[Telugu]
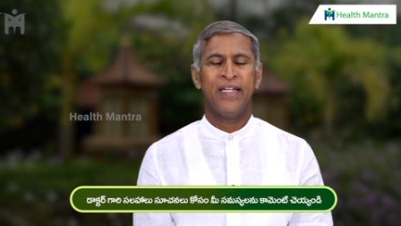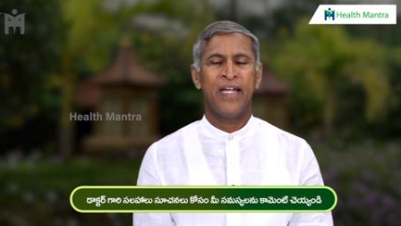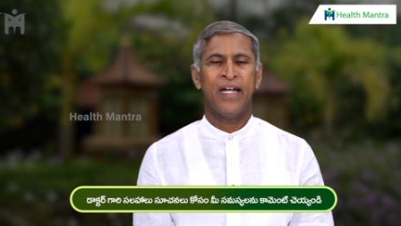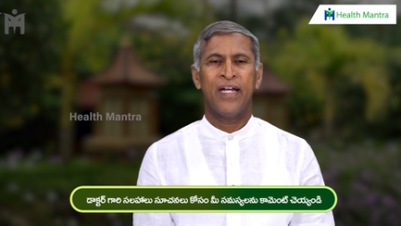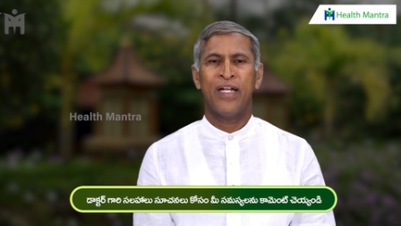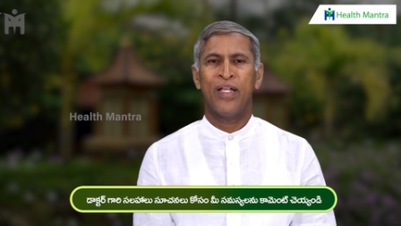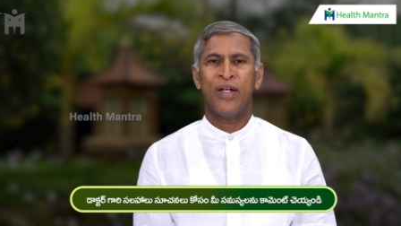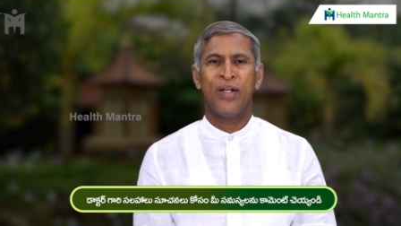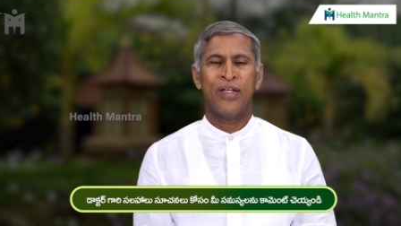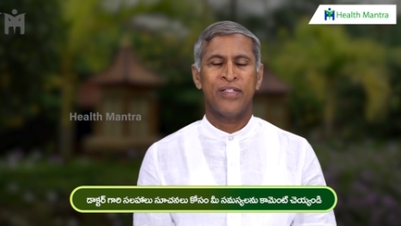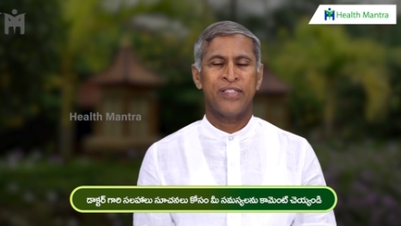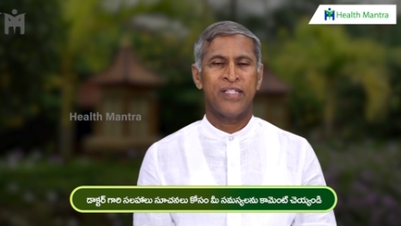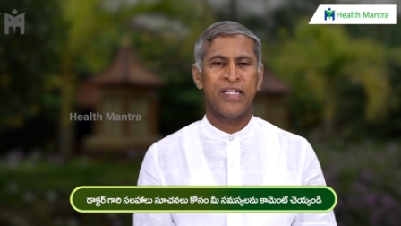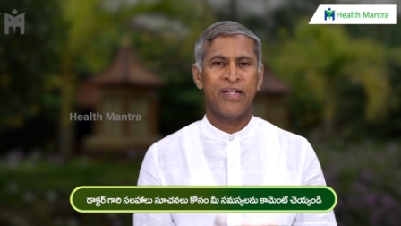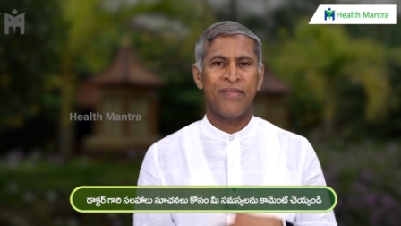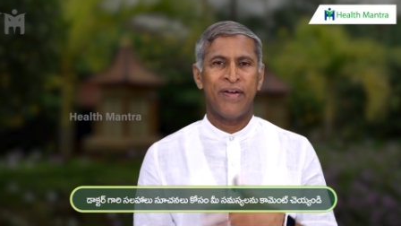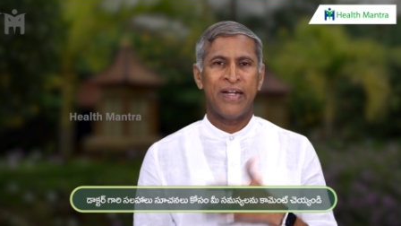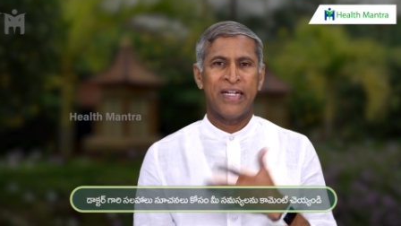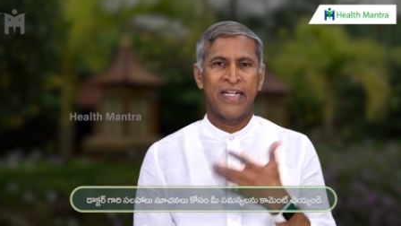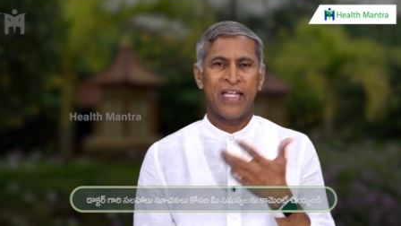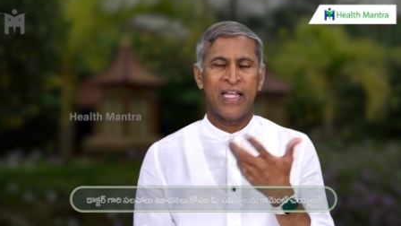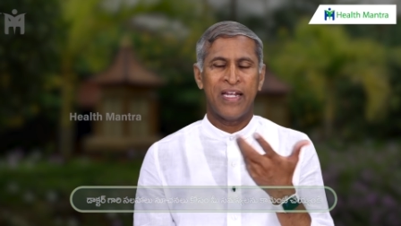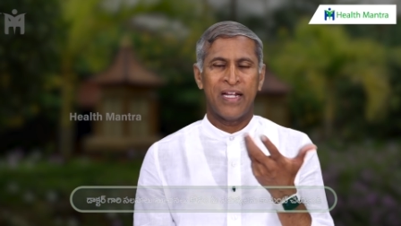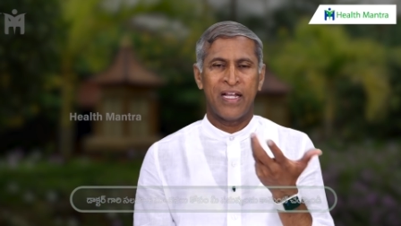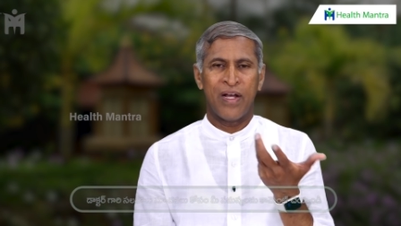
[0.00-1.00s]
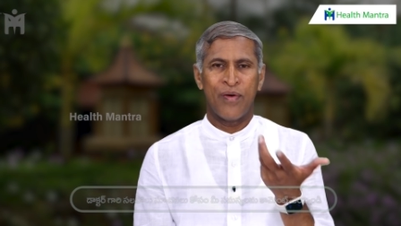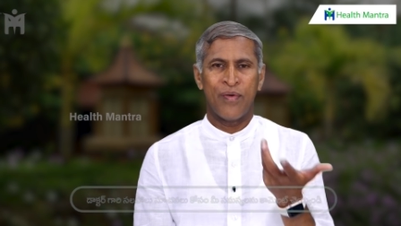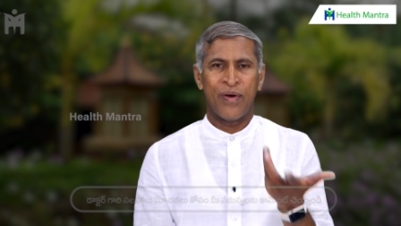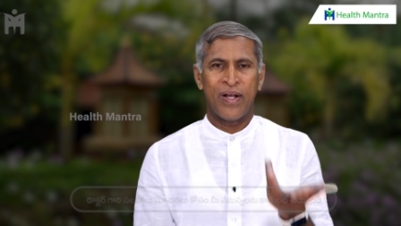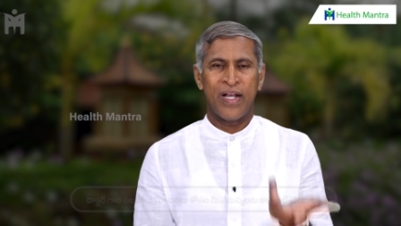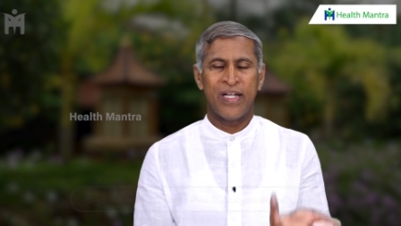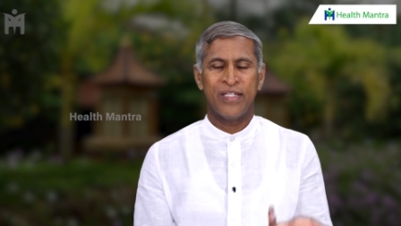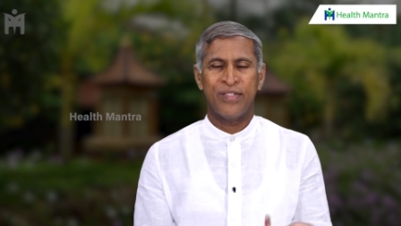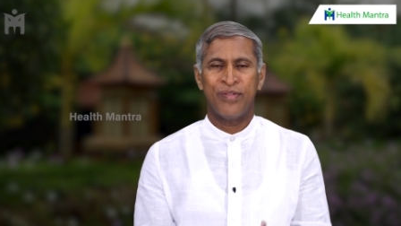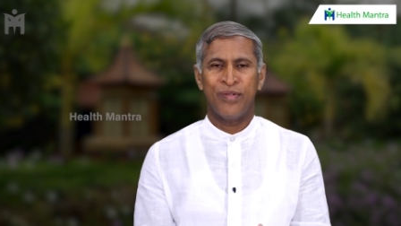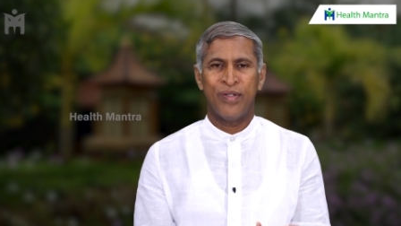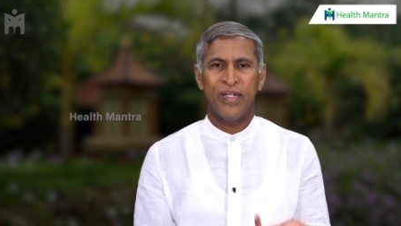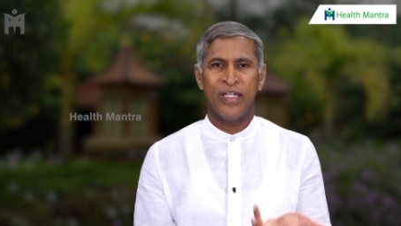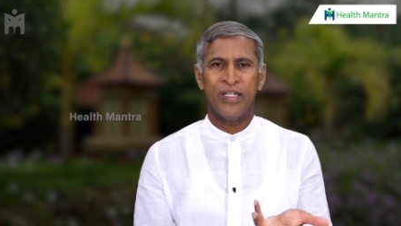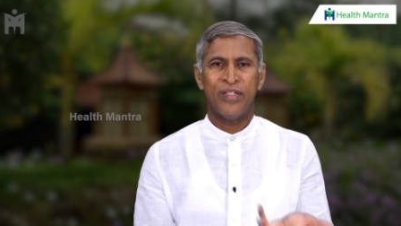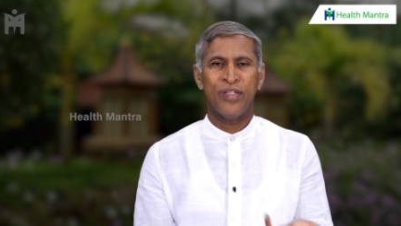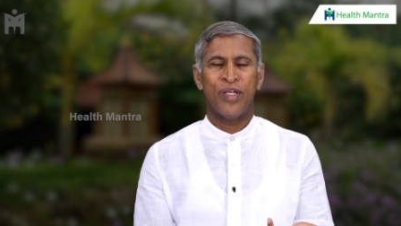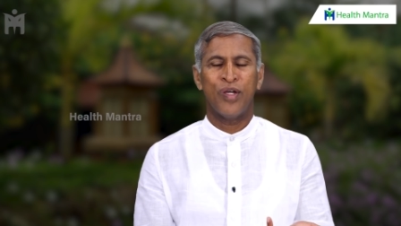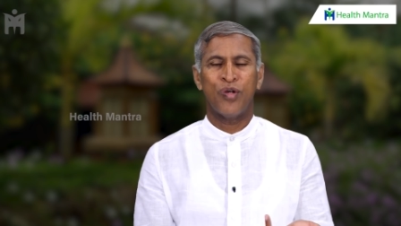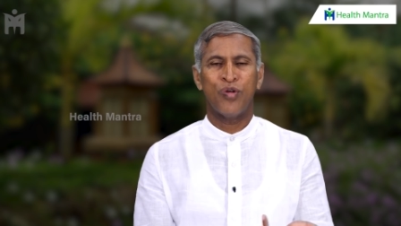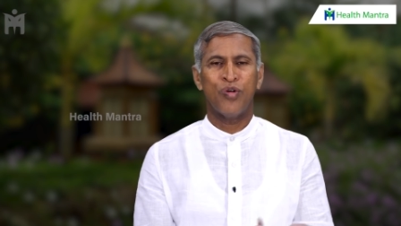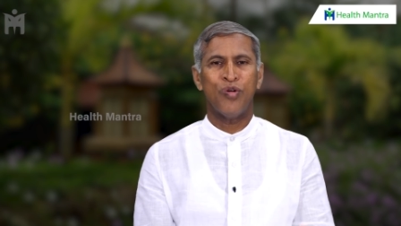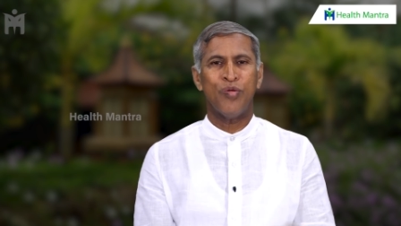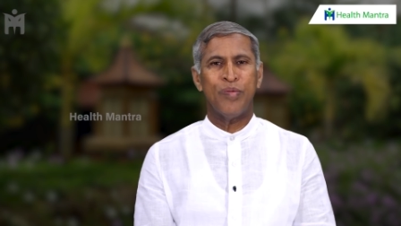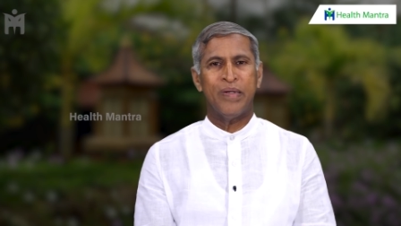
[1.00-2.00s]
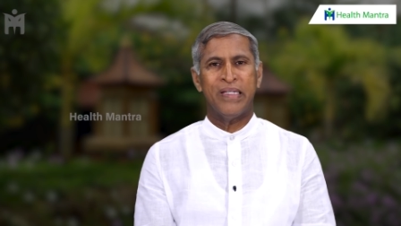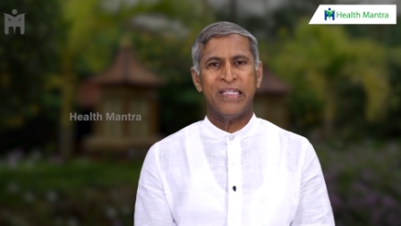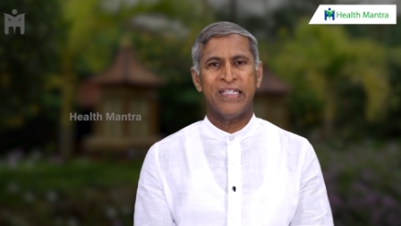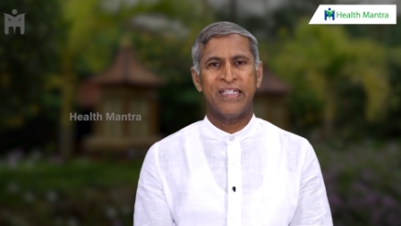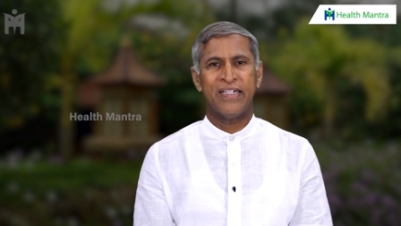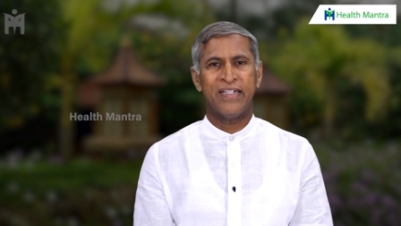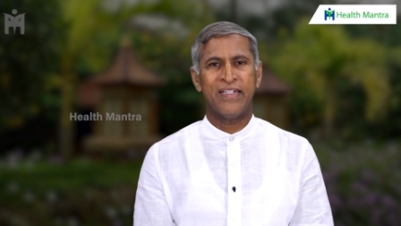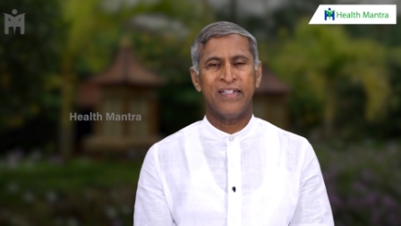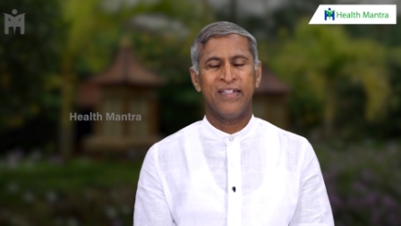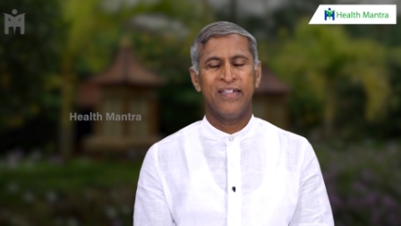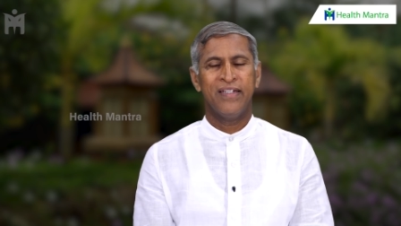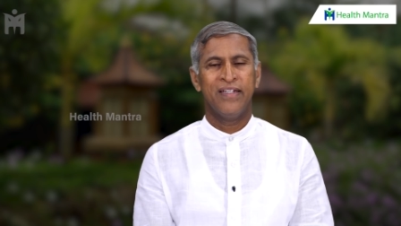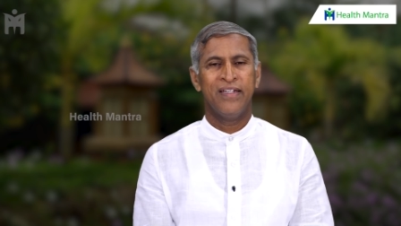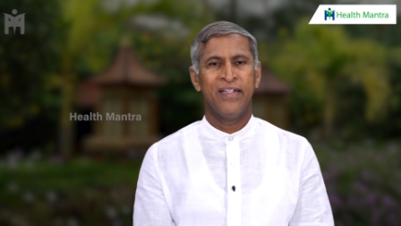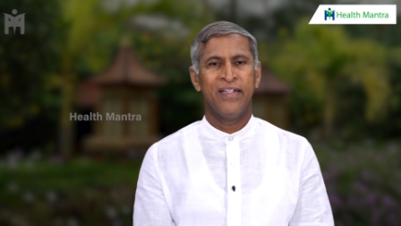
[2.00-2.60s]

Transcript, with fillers: ఎండలోసులు వెళ్ళటానికి అవకాశం లేదు ఎక్కువ మందికి